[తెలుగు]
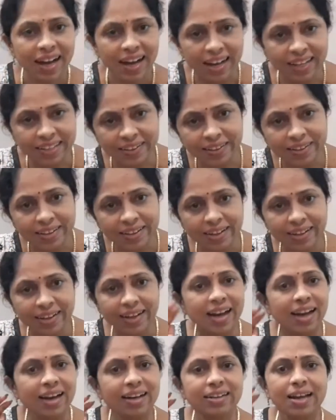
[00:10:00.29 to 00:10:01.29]

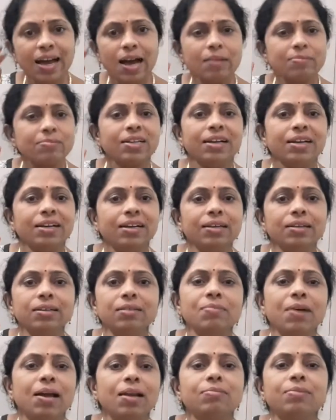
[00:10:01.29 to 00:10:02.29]
అదేవిధంగా ట్యాప్ చేయండి
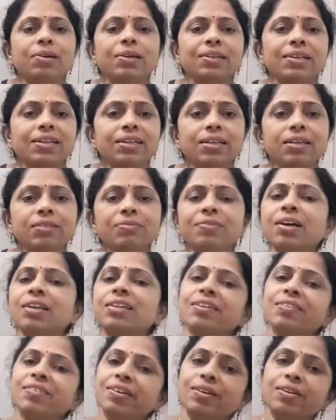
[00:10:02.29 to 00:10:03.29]
బెల్ బటన్ని
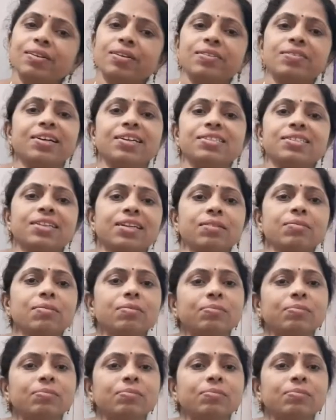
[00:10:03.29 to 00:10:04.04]
ఫర్దర్ వీడియో నోటిఫికేషన్ అన్ని